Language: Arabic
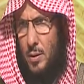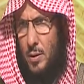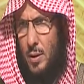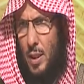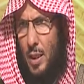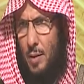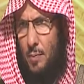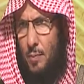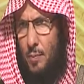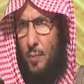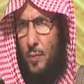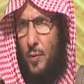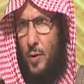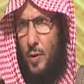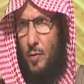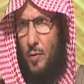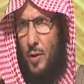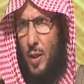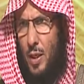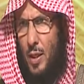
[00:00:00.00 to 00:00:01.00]
نعم
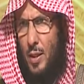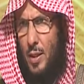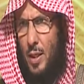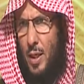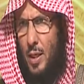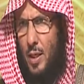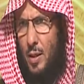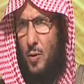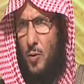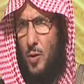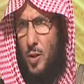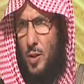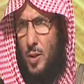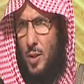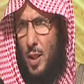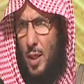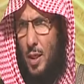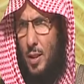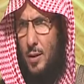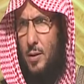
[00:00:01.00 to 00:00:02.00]
أحيانا يكون
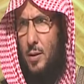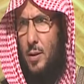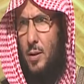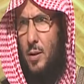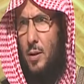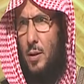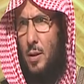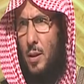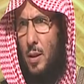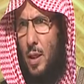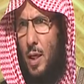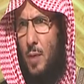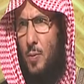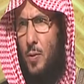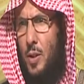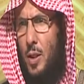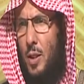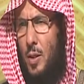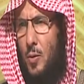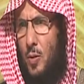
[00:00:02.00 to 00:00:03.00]
الساعد لا
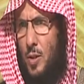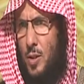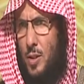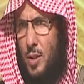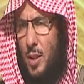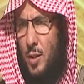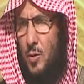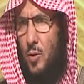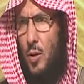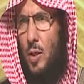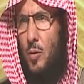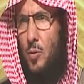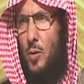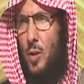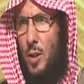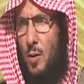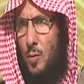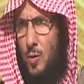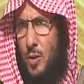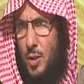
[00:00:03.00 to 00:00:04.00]
بد أن يكون الساعد
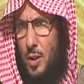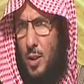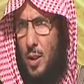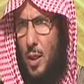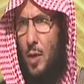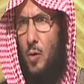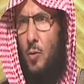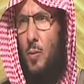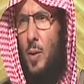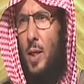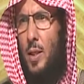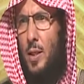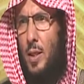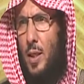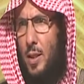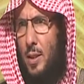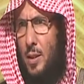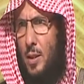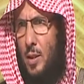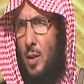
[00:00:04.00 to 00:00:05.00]
قويا والسلاح
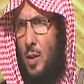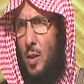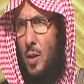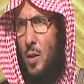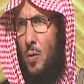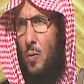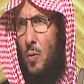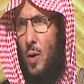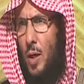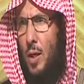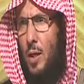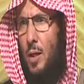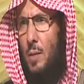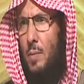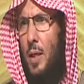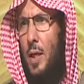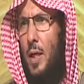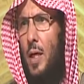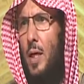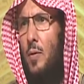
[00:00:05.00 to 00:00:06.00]
ماضيا
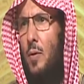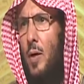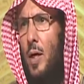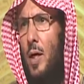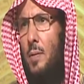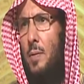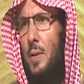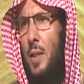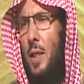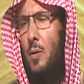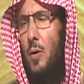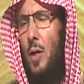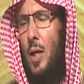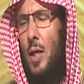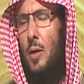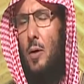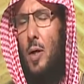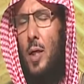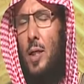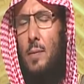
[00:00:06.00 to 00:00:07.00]
والمكان قابلا
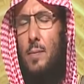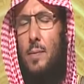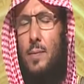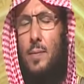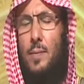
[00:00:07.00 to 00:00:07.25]
والله أعلم